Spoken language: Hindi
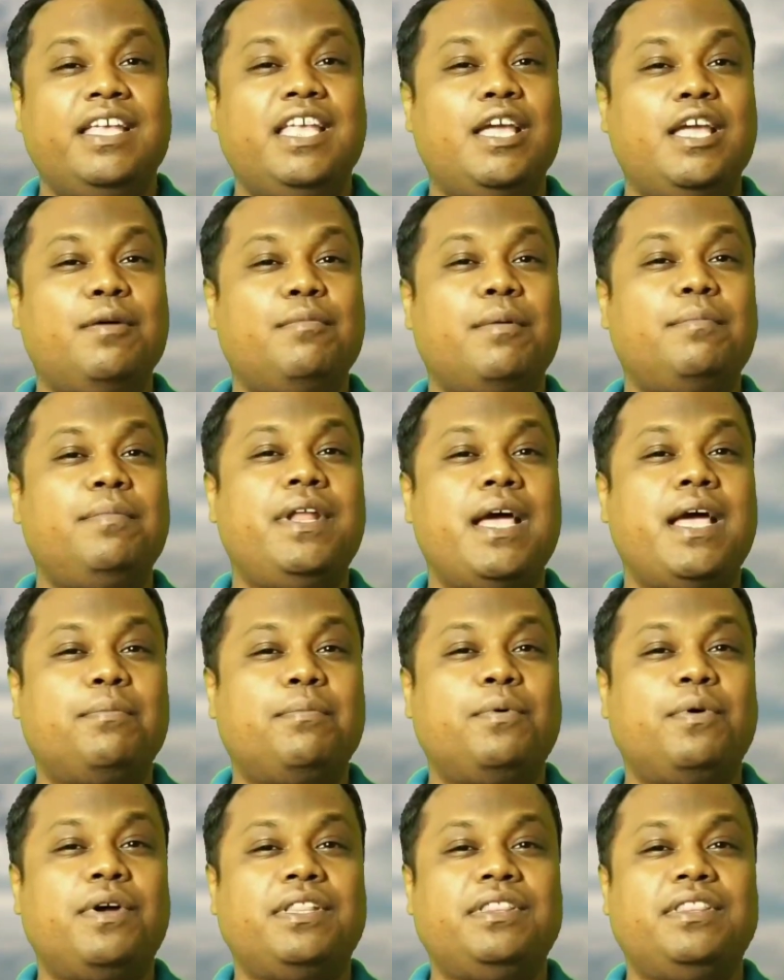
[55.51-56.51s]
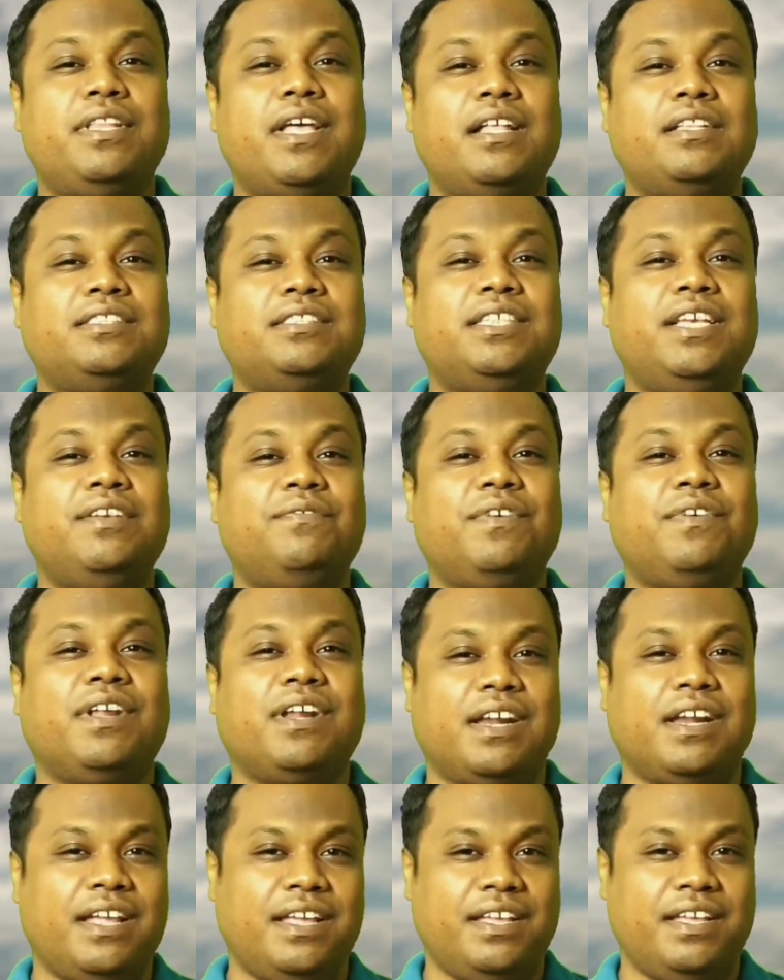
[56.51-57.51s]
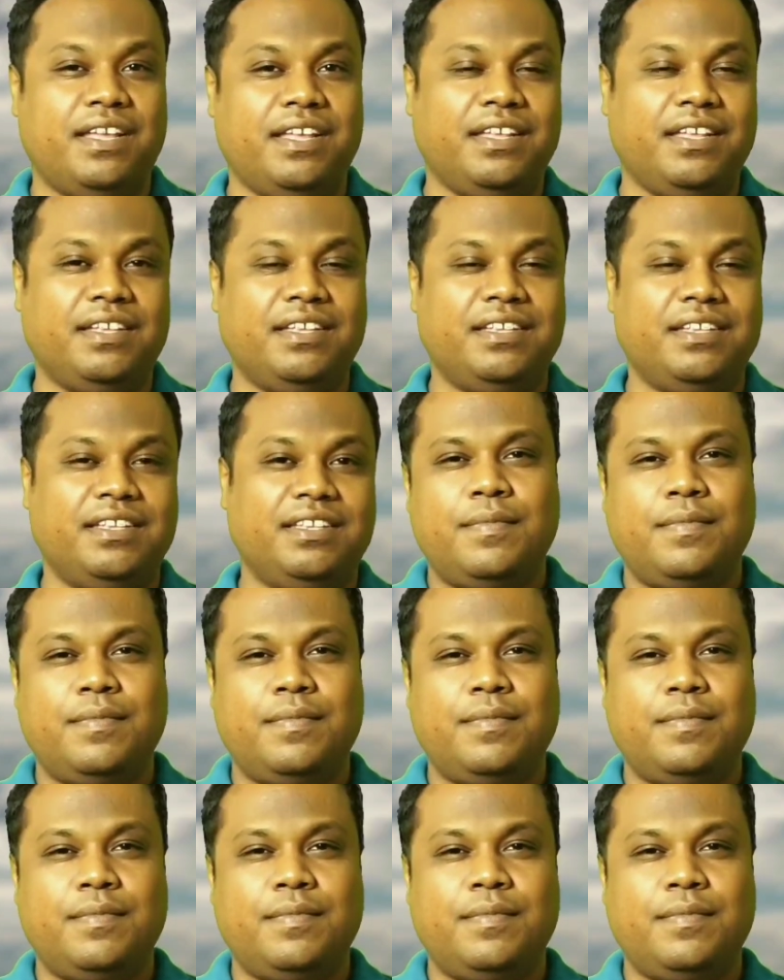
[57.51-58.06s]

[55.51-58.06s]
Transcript: कि हम अपने आप को कितना अनसेफ कर रहे हैं